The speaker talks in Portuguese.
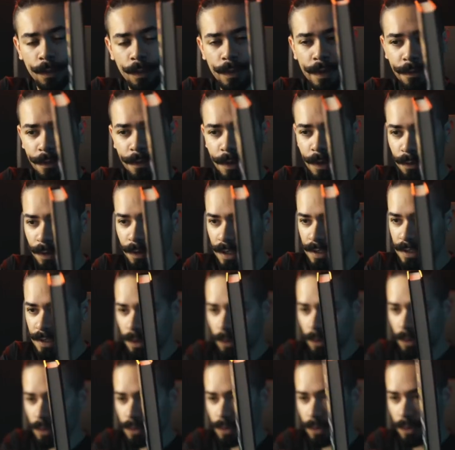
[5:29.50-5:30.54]
um livrinho dessa
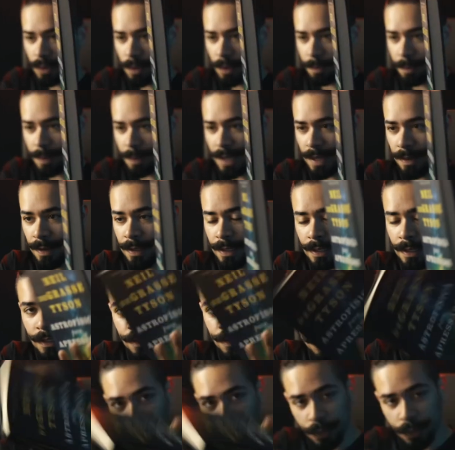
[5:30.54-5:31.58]
grossura para
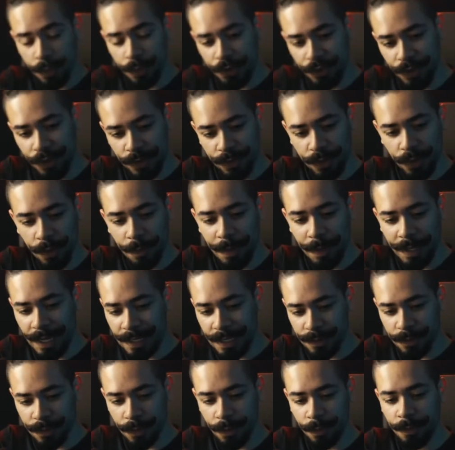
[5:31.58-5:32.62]
discutir sobre
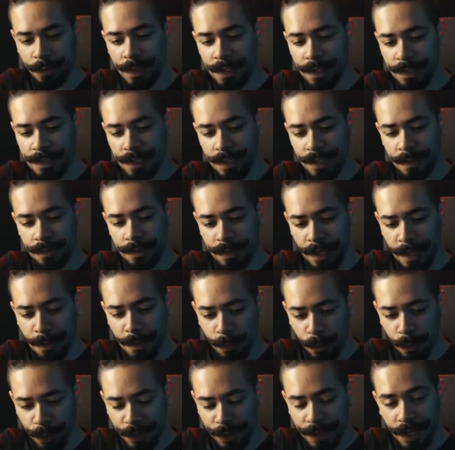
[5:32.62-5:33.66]
astrofísica, tem
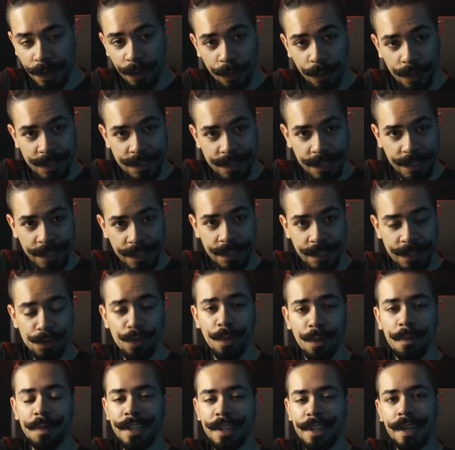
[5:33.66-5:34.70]
muita coisa aqui de
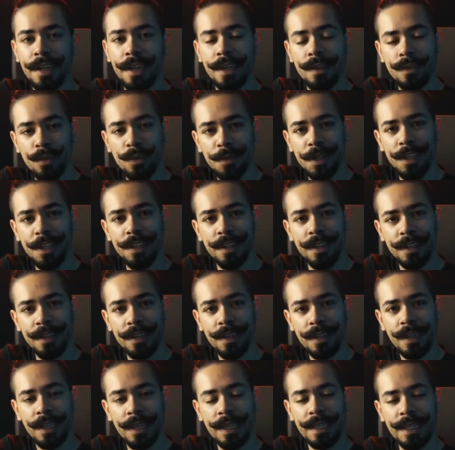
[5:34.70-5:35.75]
uma maneira resumida.
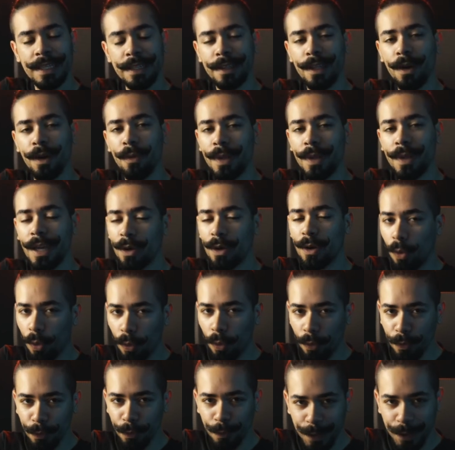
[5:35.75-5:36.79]
Então ele é
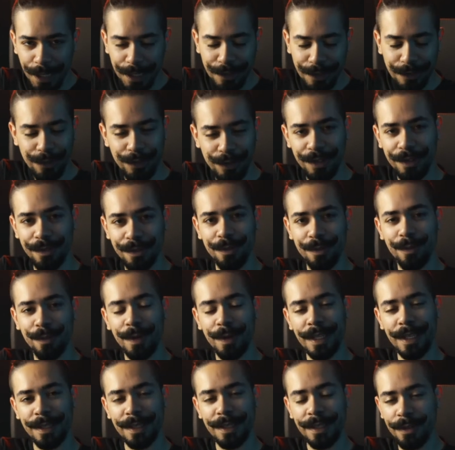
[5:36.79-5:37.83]
convidativo.
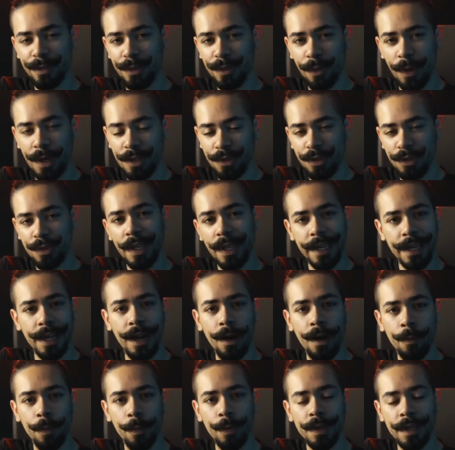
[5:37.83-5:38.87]
Isso eu acho
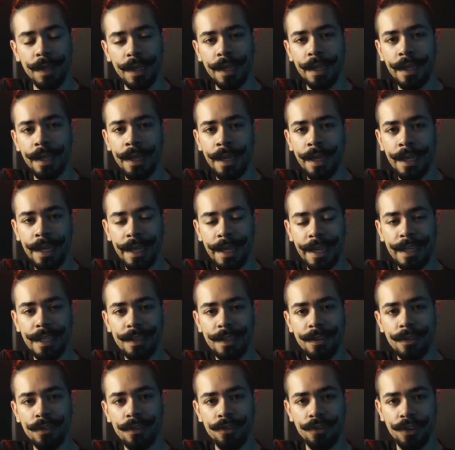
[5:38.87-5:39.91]
legal porque ele
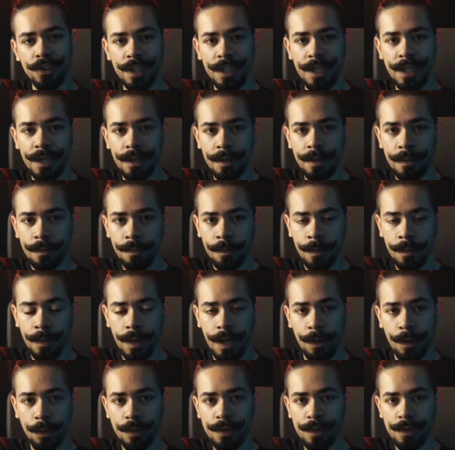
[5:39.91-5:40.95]
instiga
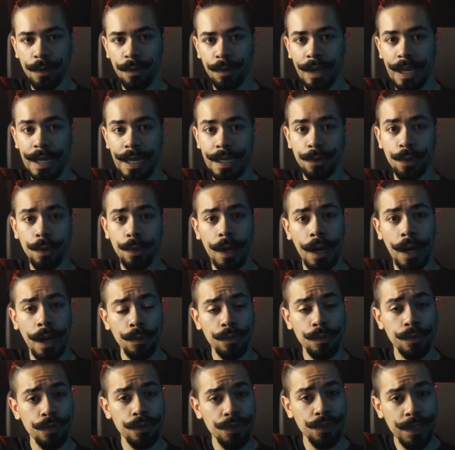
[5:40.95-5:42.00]
ao seu lado
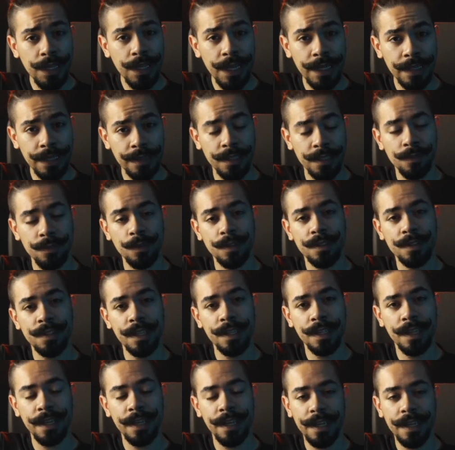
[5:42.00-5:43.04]
autodidata,
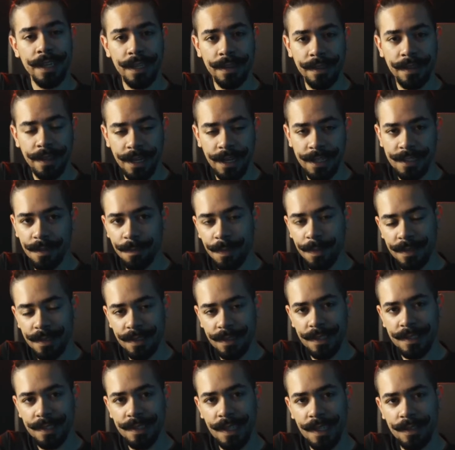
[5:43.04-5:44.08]
você querer ir atrás e
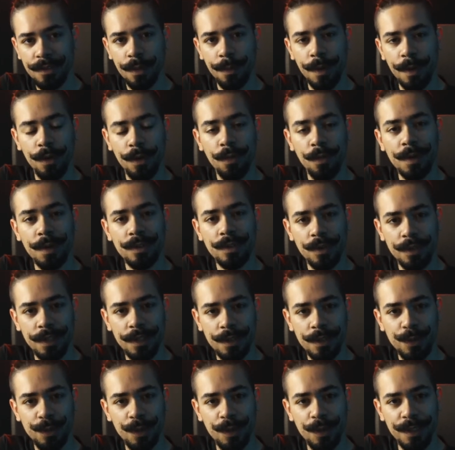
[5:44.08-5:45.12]
pesquisar sobre algumas
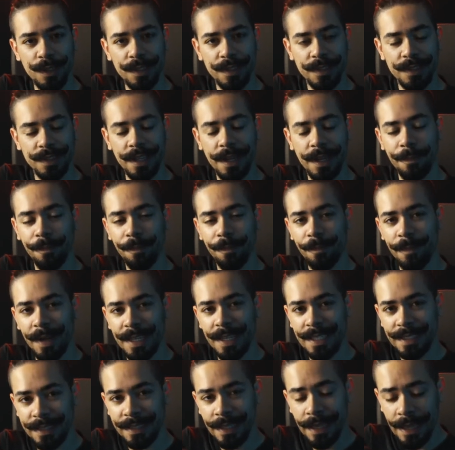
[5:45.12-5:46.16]
outras coisas, tá?
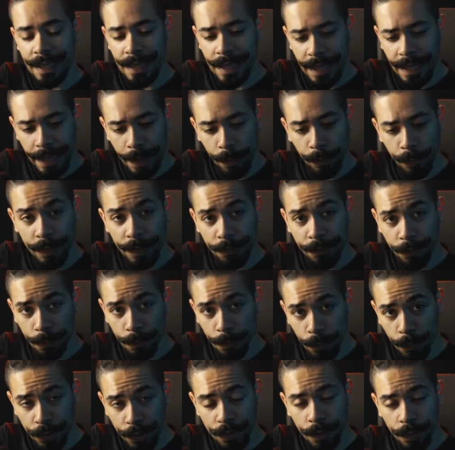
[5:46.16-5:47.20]
Mas é um livro
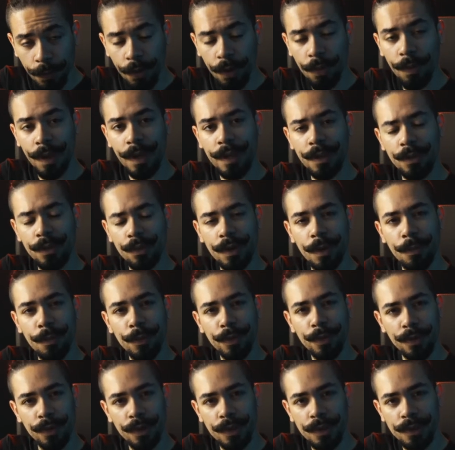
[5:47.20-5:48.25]
muito bom, uma leitura
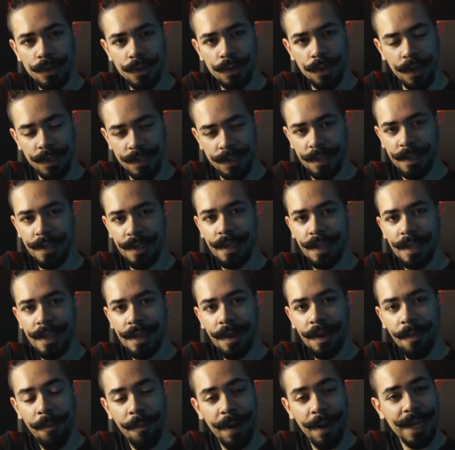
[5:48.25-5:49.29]
muito gostosa
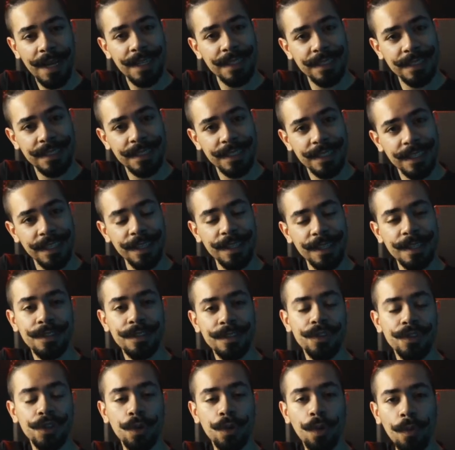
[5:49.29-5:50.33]
mas que
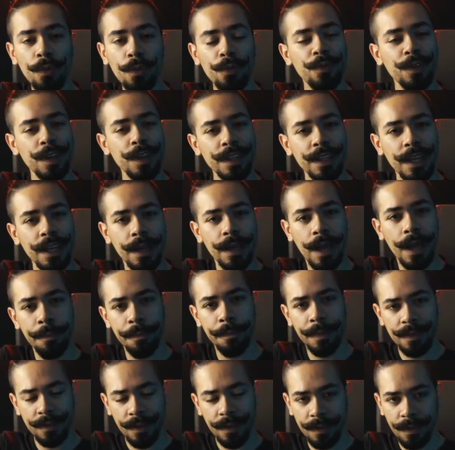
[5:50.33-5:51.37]
te convida a
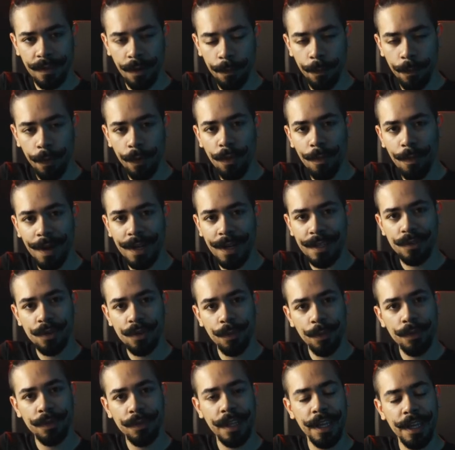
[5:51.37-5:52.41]
pesquisar um pouco mais
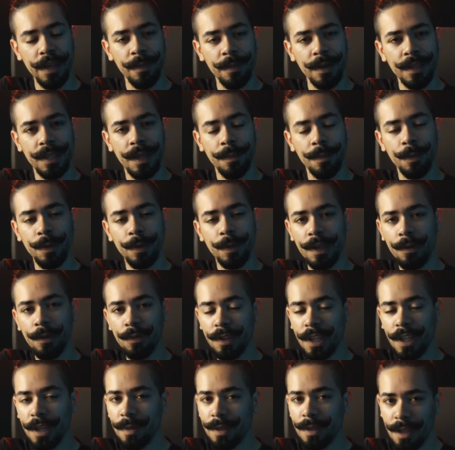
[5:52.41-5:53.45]
sobre o tema, tá? Porque o
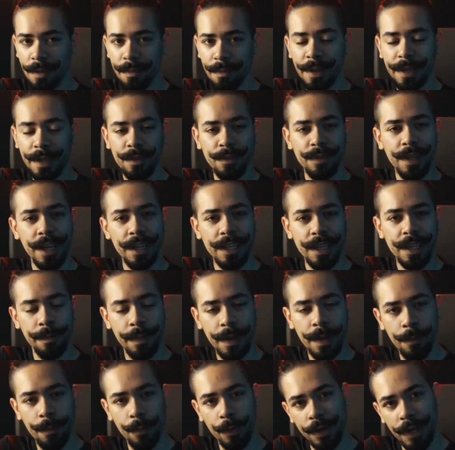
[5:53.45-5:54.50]
tema também não daria
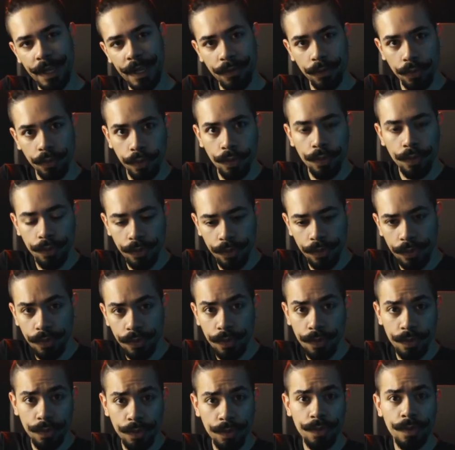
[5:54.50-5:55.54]
para abordar tudo,
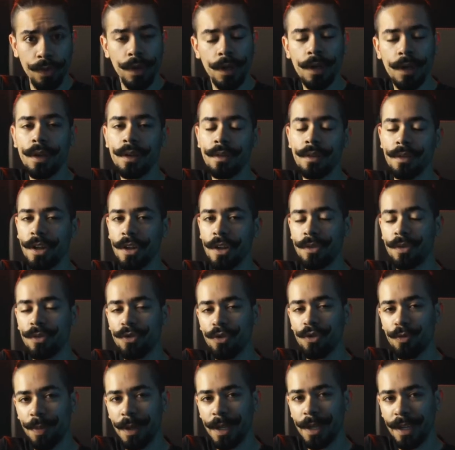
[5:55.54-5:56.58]
tudo, tudo dentro
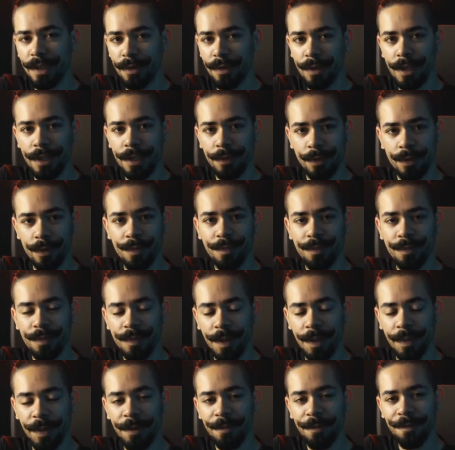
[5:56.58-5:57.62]
de um pequeno livro,
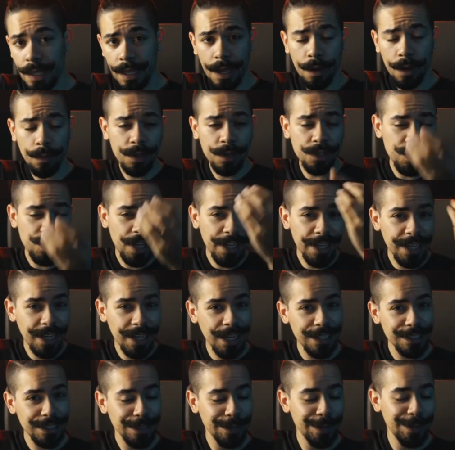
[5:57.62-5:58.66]
tá bom? É o que já
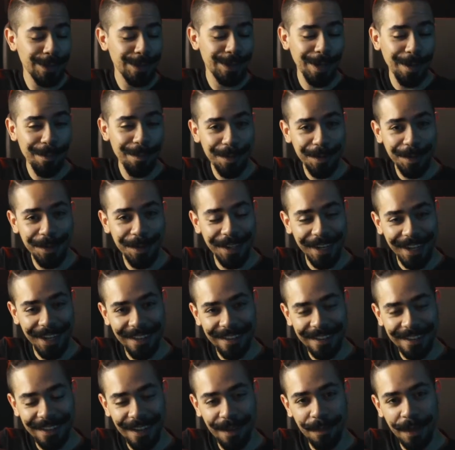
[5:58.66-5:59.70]
encaixa no tópico
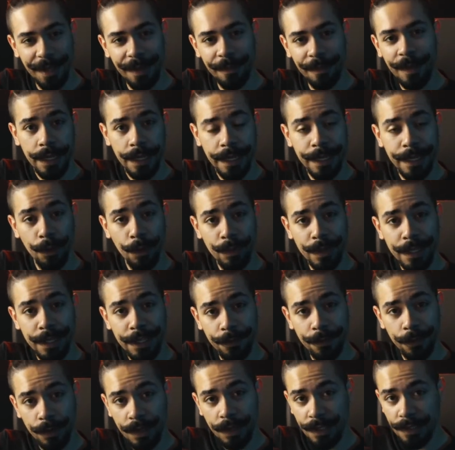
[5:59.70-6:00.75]
3 também. Ele é um
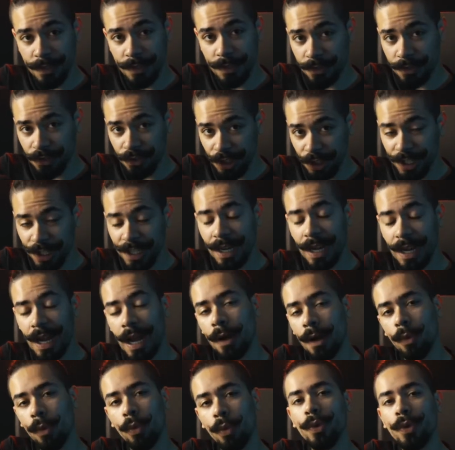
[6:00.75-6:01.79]
livro que instiga
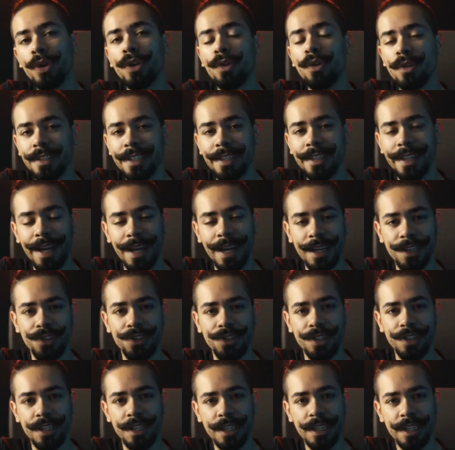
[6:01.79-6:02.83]
a
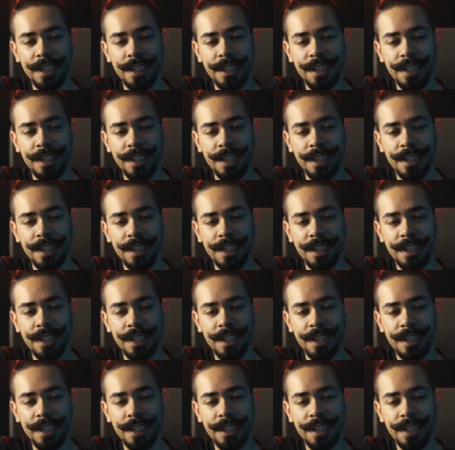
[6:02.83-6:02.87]
curiosidade.